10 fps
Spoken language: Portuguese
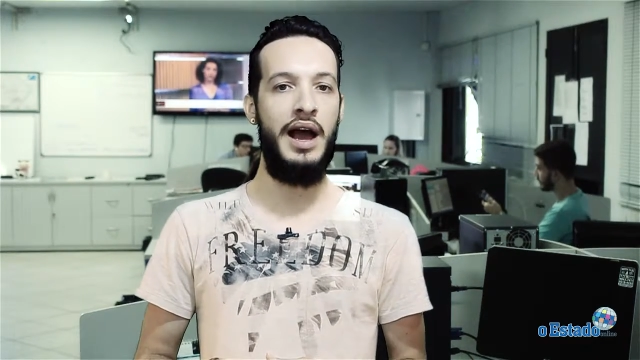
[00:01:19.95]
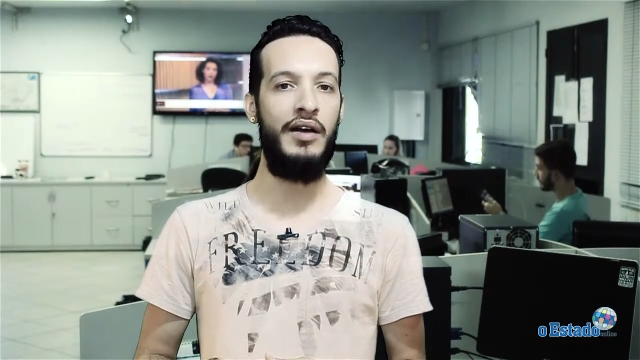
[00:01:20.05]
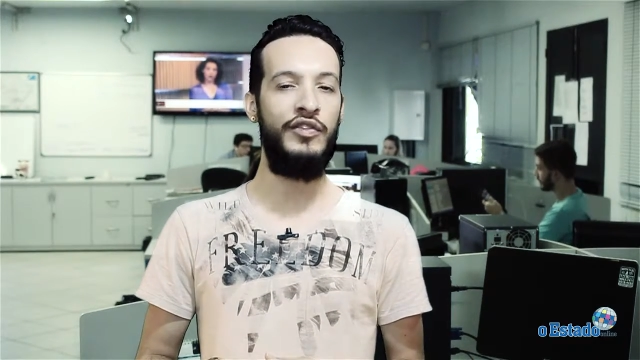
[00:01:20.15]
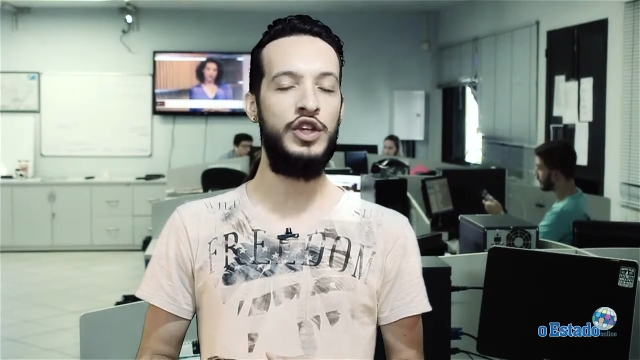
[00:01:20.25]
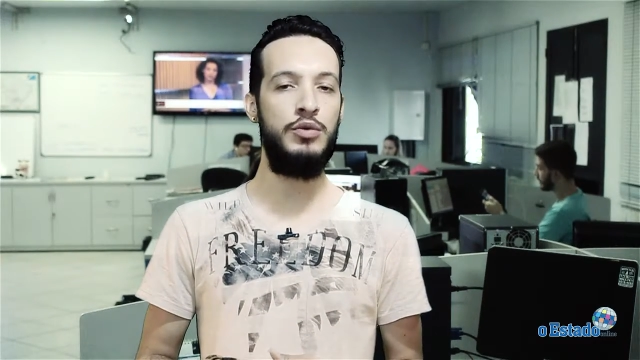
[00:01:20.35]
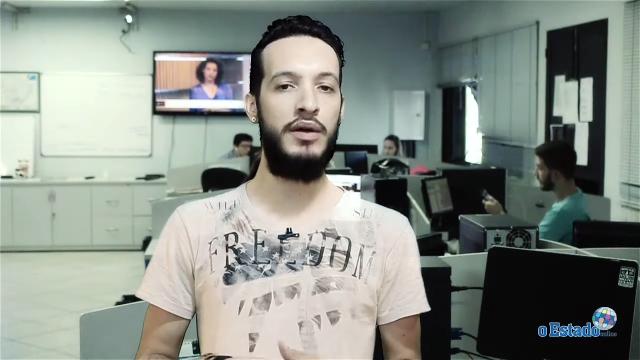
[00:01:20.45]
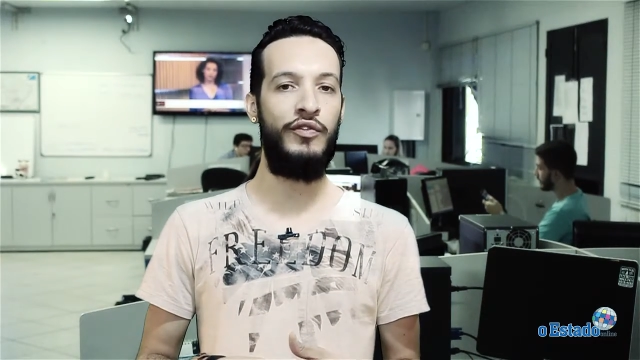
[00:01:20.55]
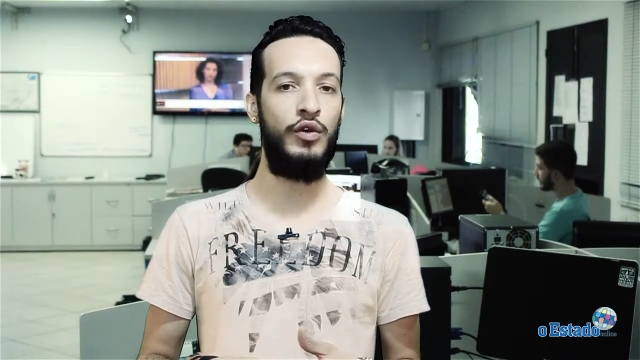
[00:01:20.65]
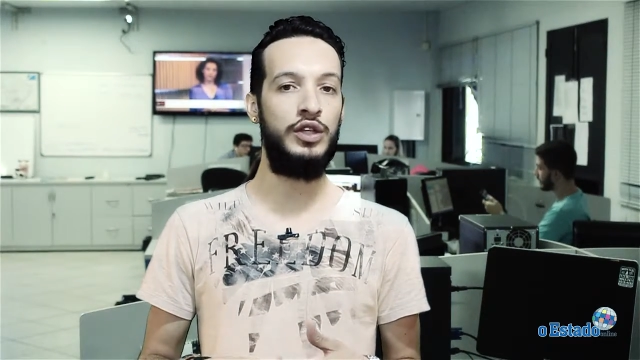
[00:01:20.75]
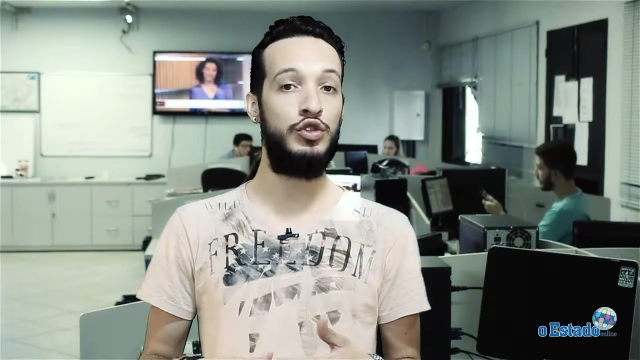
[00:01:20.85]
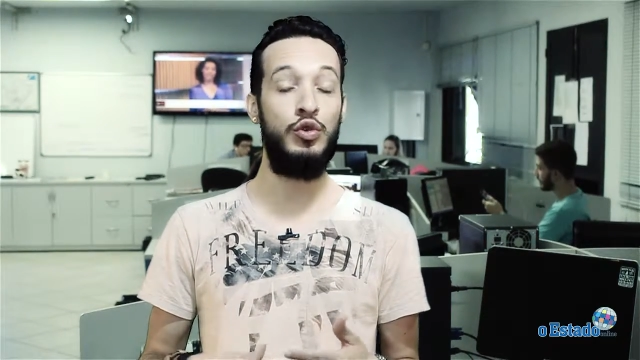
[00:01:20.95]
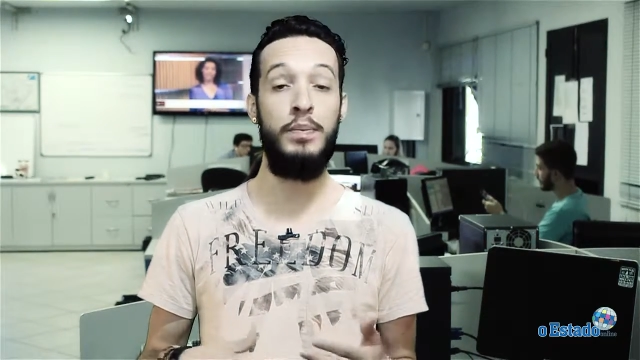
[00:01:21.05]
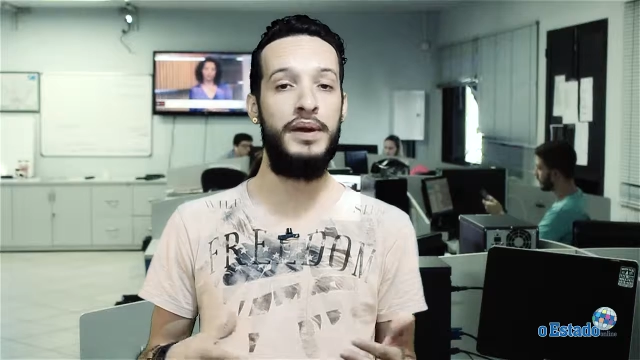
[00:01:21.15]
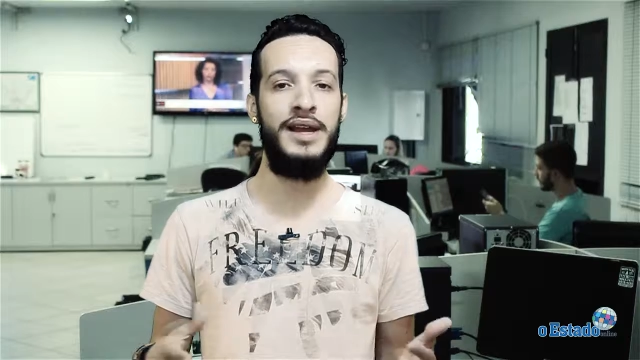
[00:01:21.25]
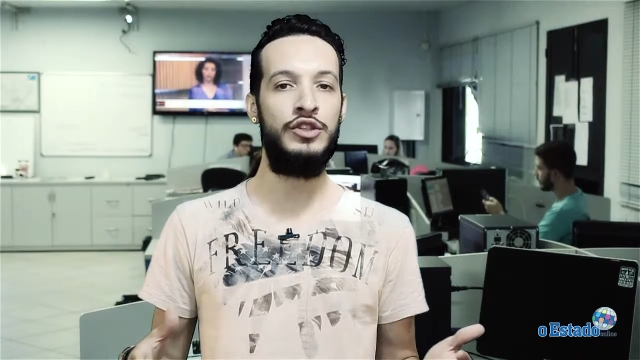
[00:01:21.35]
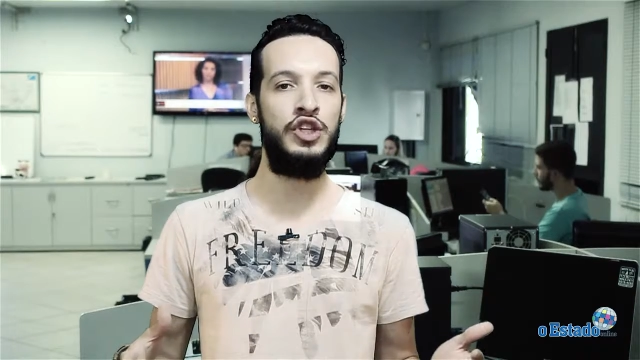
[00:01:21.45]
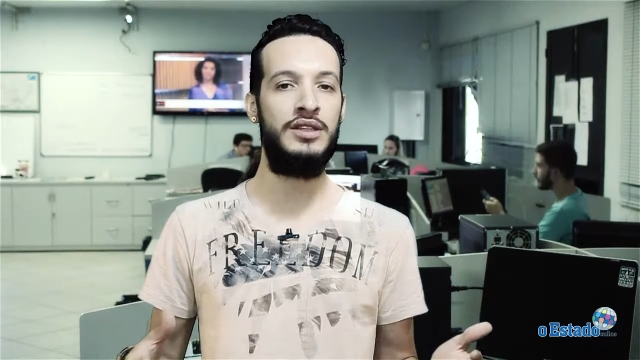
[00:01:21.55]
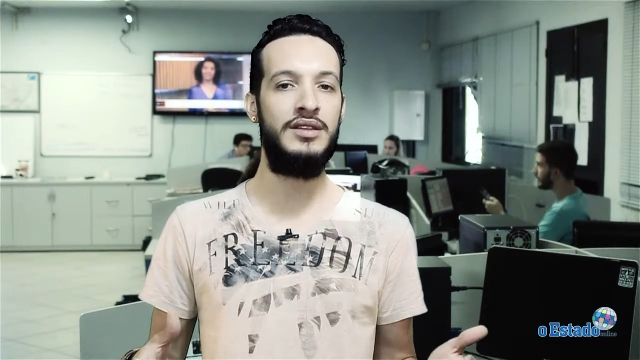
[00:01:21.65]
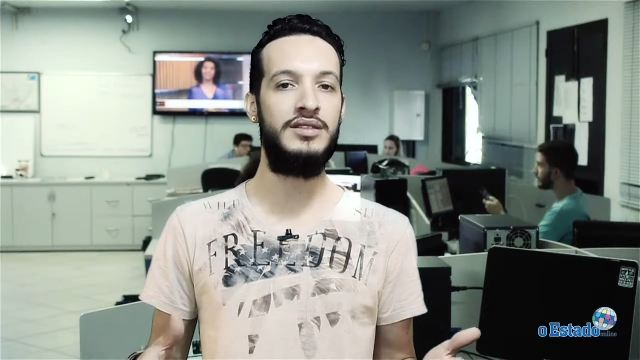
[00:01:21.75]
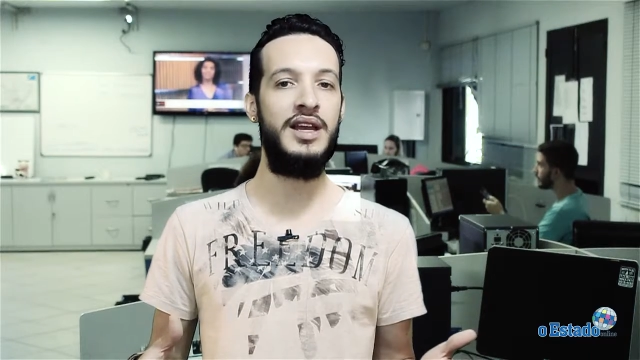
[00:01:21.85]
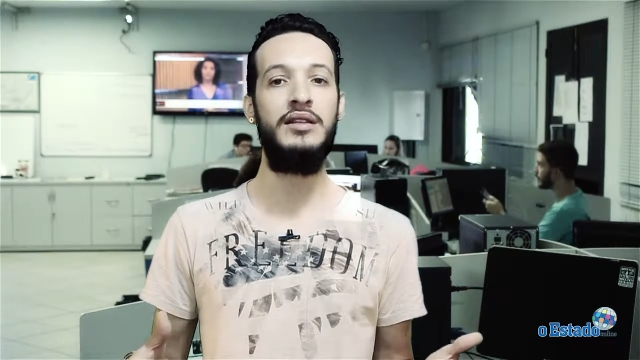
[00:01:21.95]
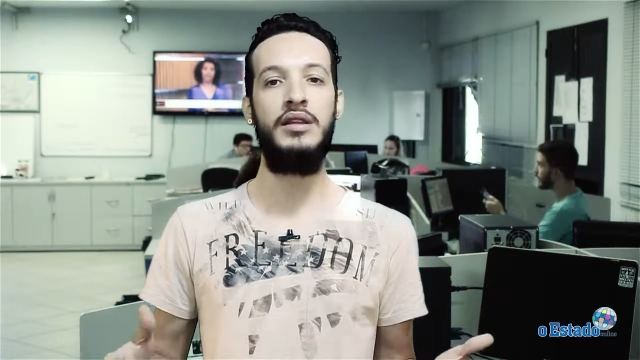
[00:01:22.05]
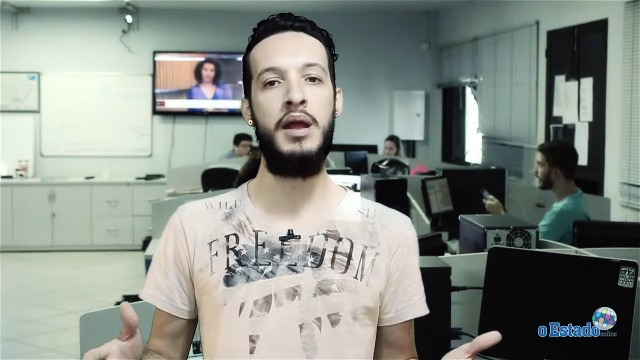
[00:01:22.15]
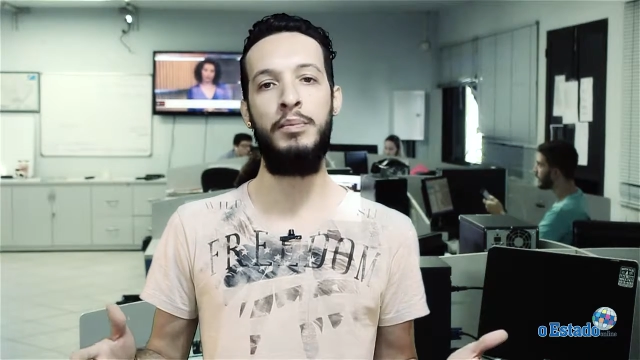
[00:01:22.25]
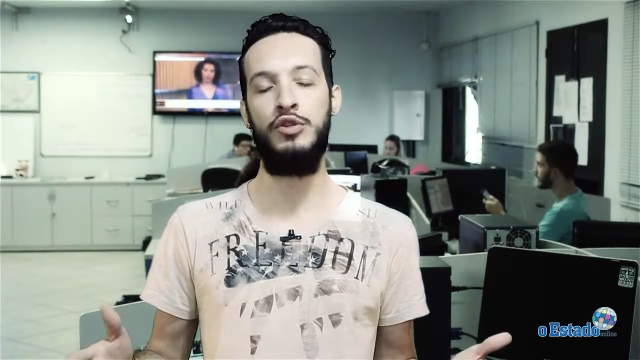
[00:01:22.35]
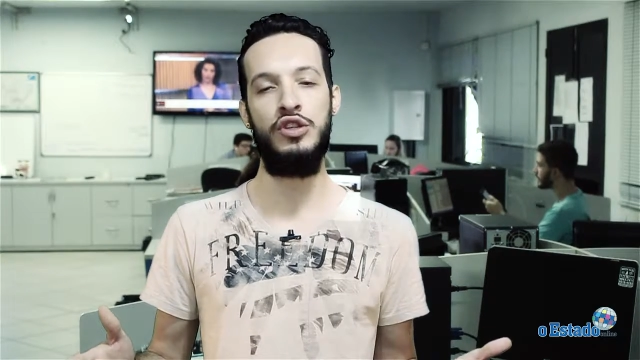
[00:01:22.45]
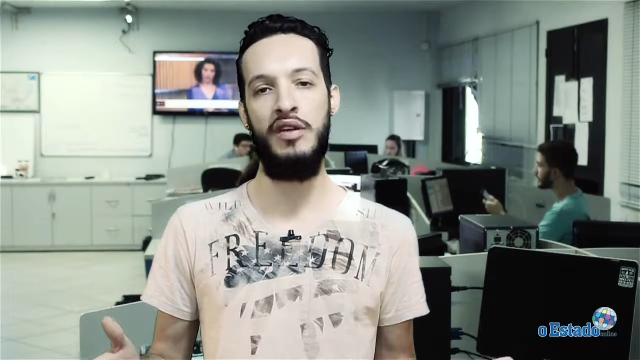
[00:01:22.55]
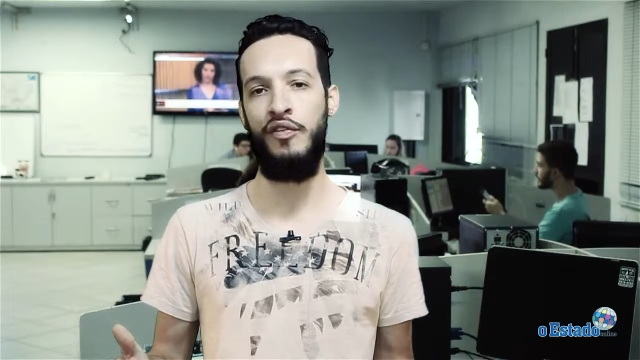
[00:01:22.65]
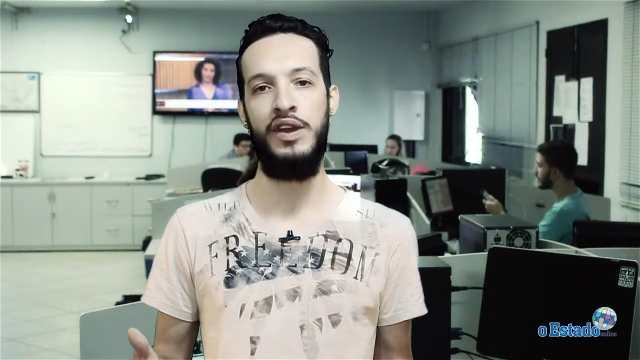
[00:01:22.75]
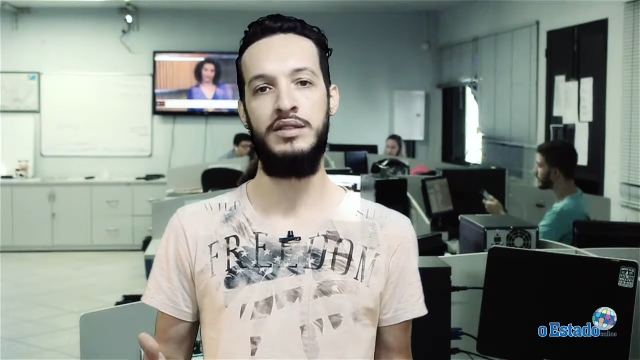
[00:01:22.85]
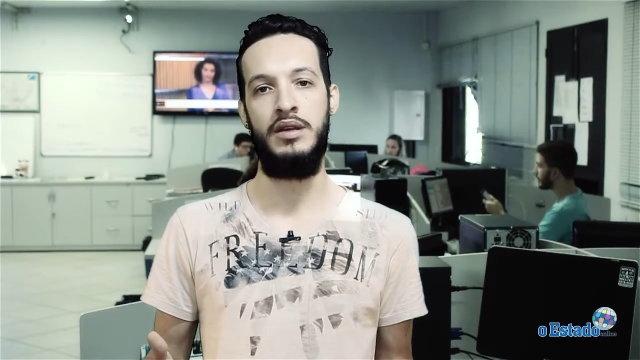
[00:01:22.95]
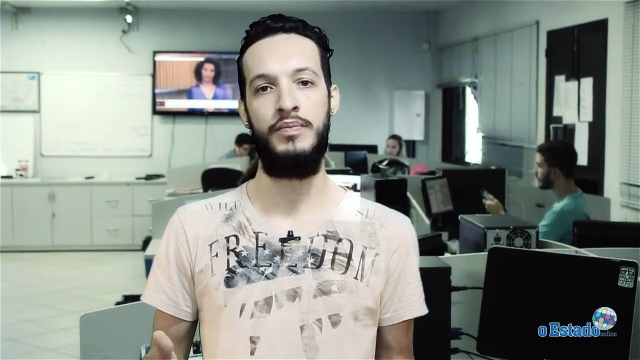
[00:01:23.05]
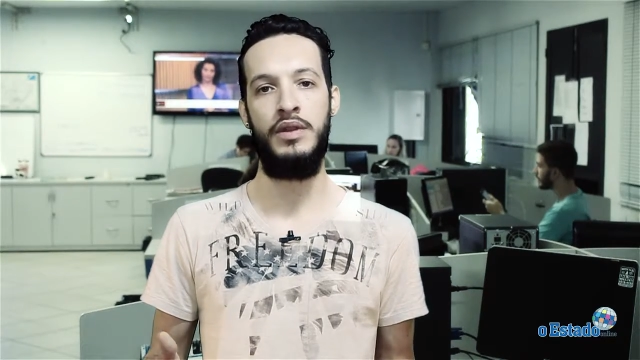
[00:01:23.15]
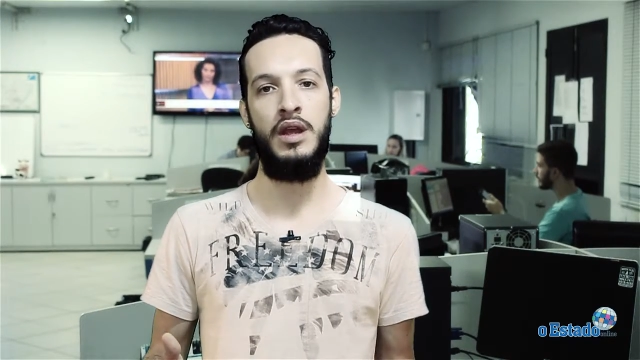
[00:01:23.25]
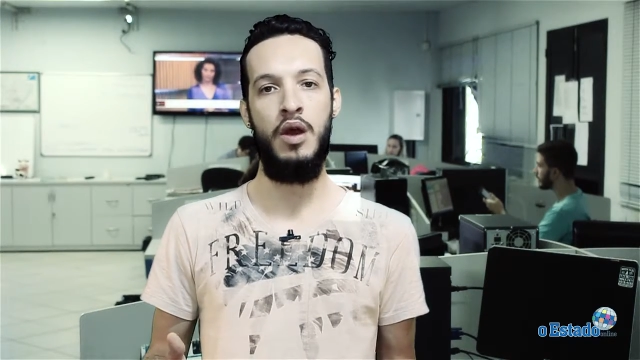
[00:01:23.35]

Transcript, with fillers: a vítima foi surpreendida sem tempo de defesa.